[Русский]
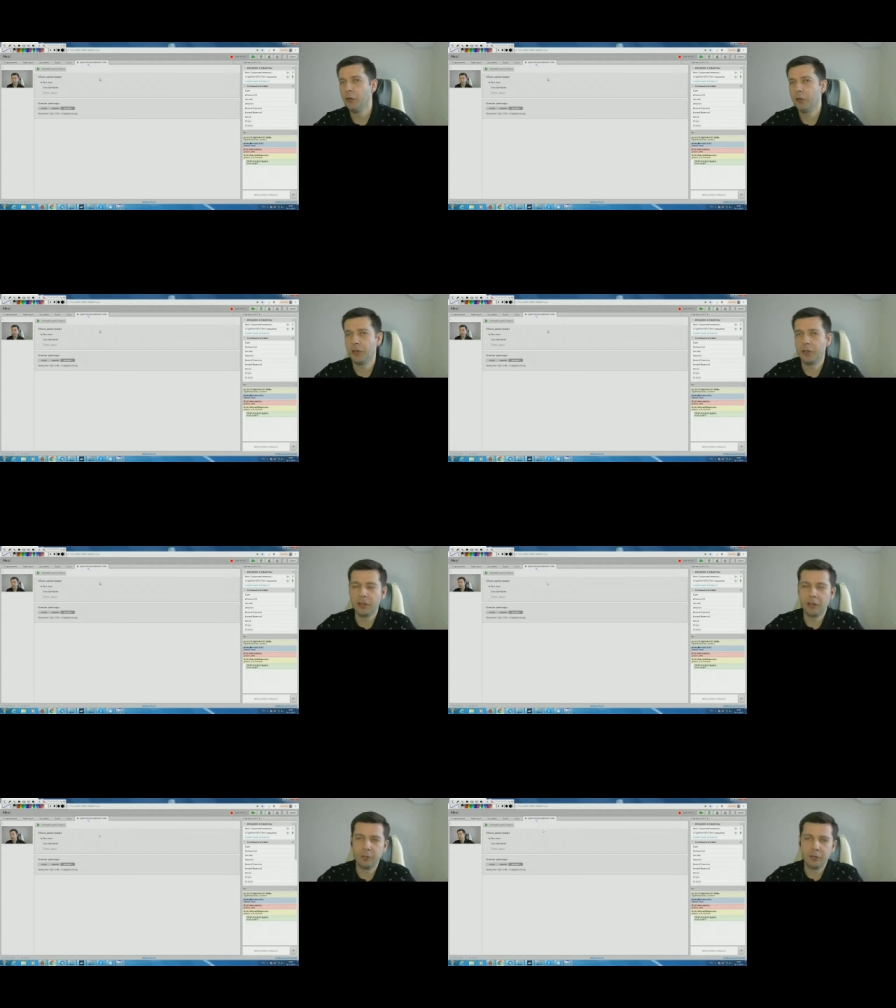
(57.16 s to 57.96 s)

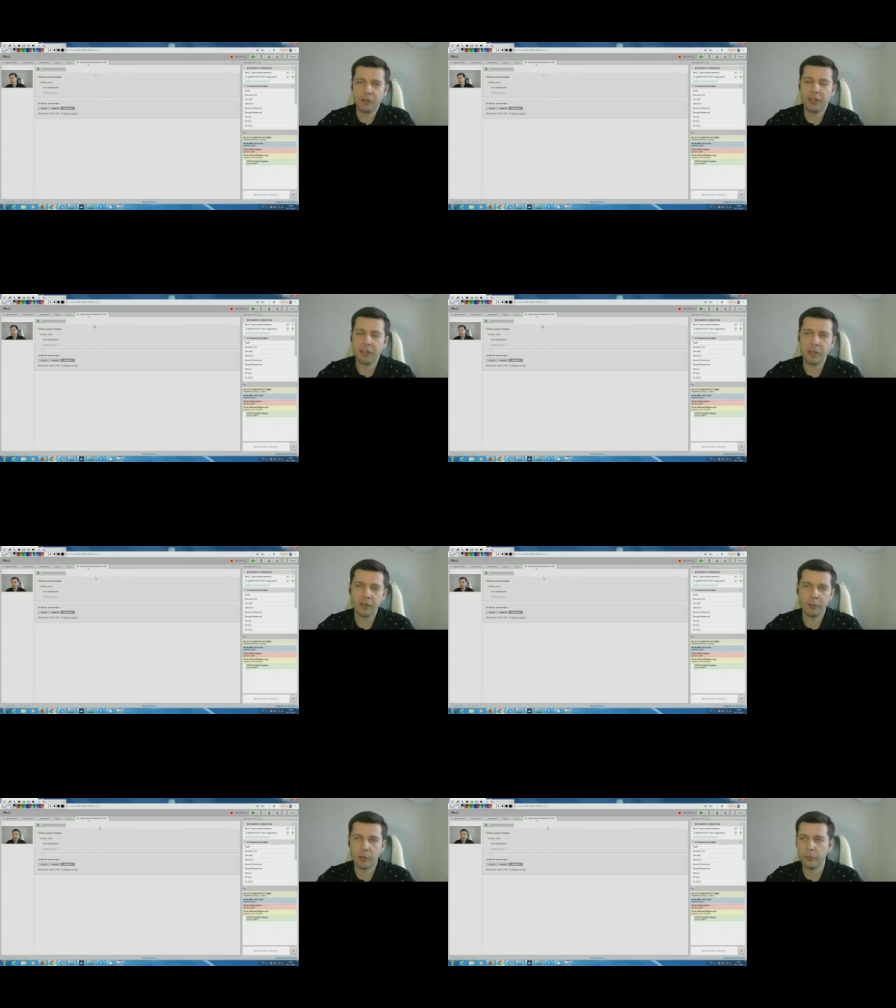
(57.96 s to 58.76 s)
Э, закрывал
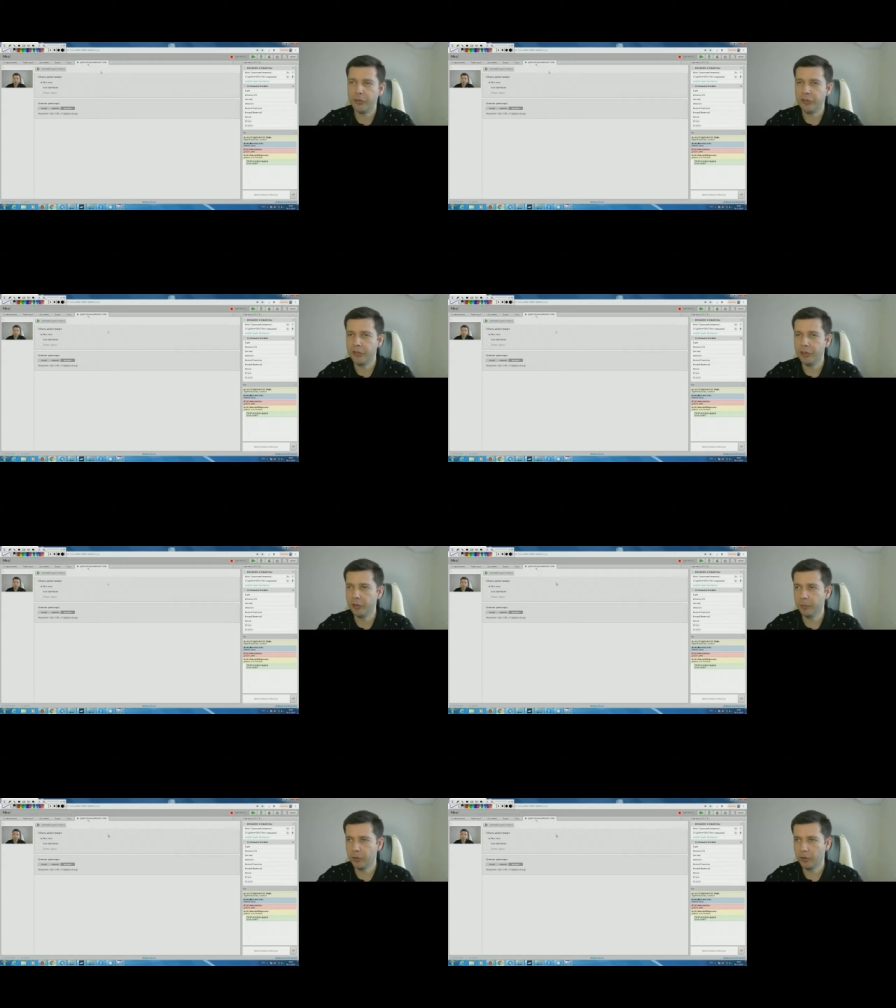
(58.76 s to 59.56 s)
свои профитные
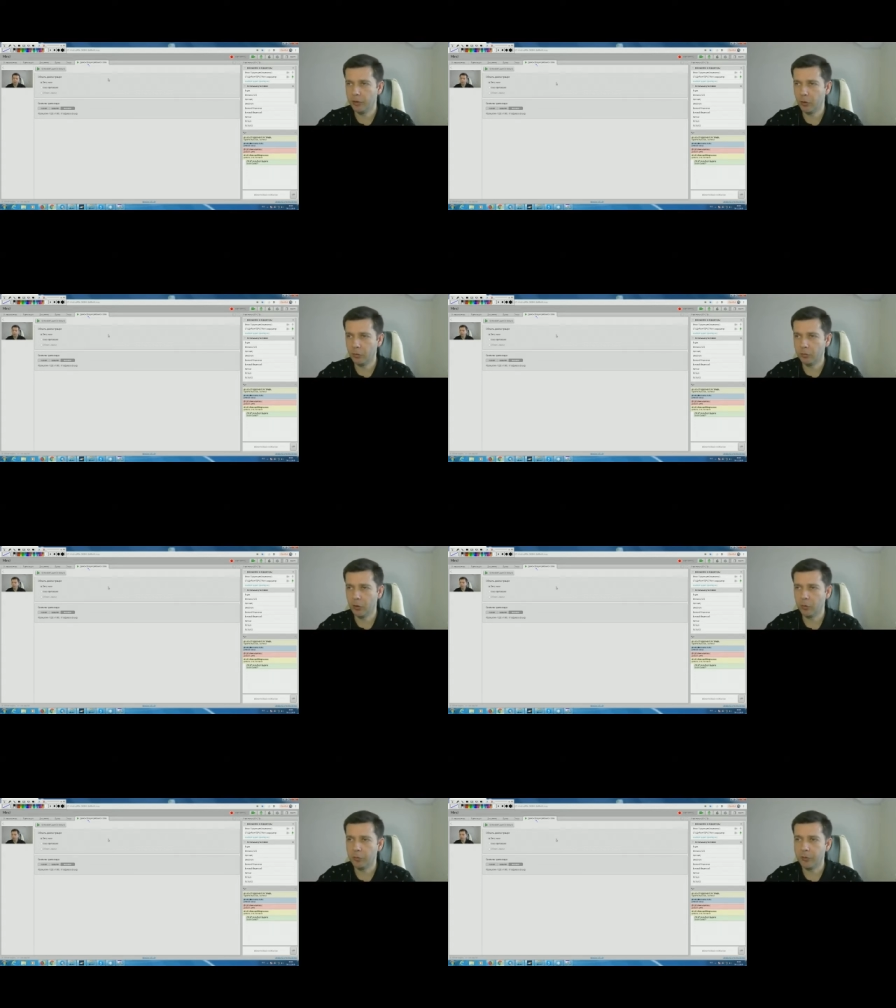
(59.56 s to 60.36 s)
сделки просто в
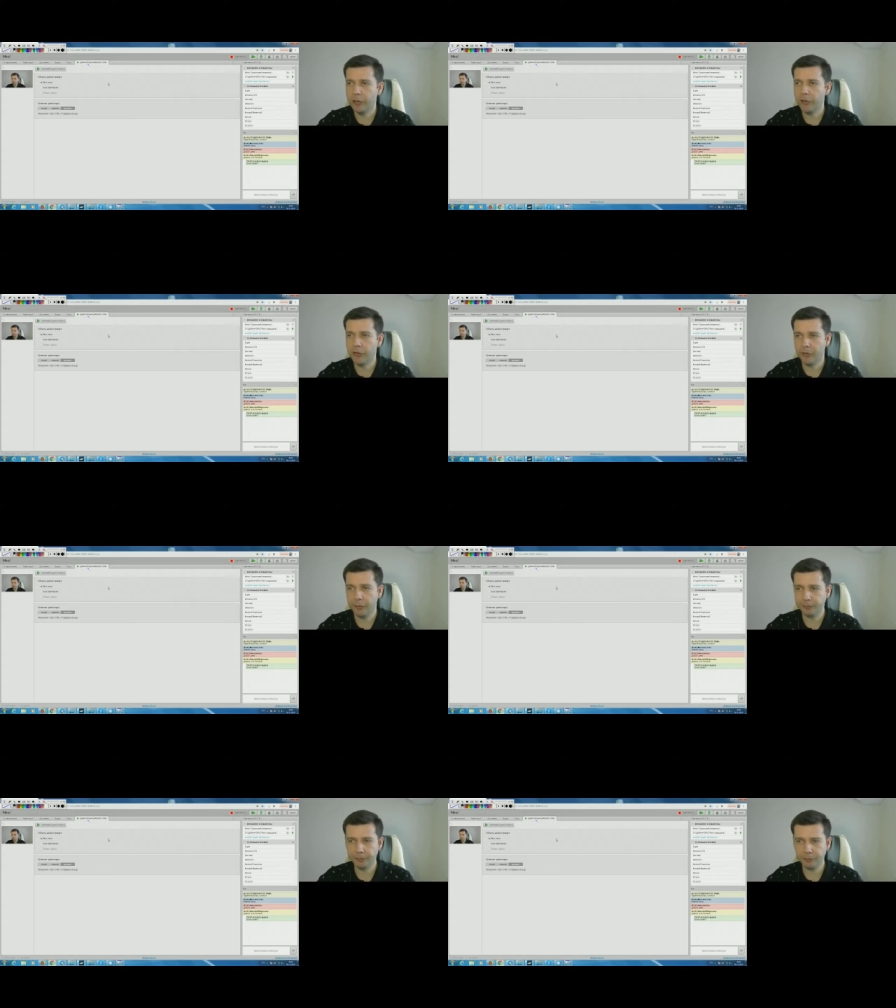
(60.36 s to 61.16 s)
огромном-огромном количестве.